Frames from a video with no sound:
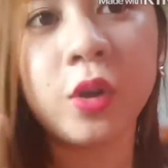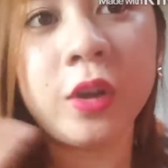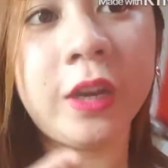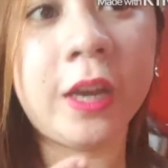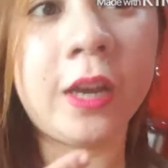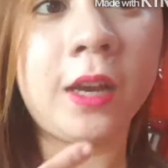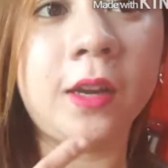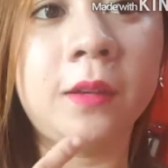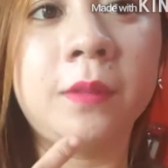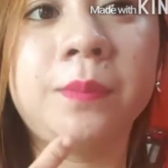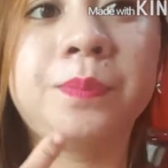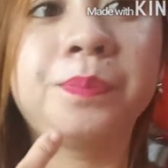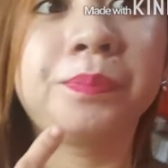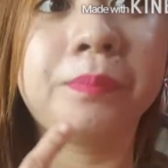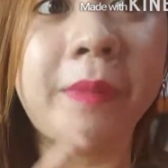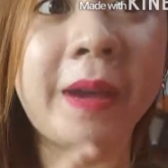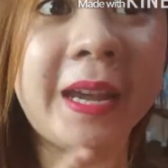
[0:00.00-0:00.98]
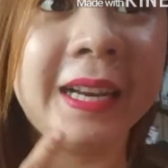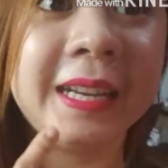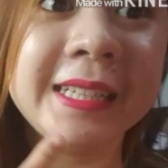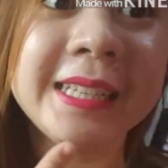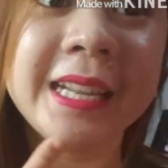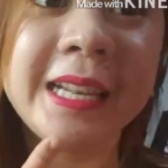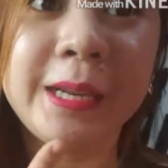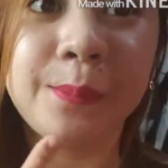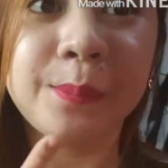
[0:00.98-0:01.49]
ako ng para
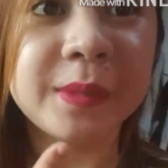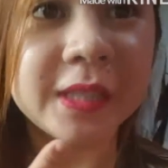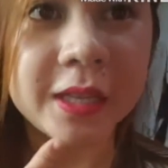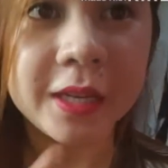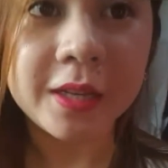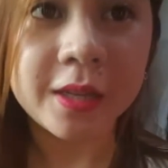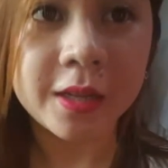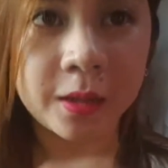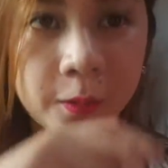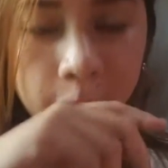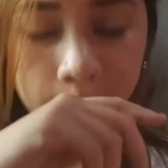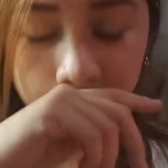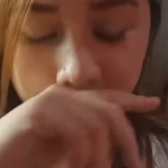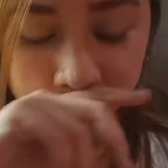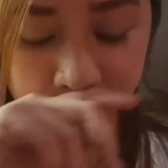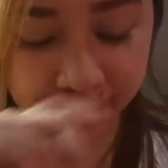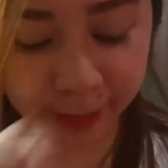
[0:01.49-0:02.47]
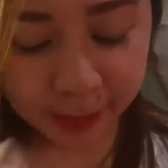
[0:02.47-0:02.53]
sa lipstick na to.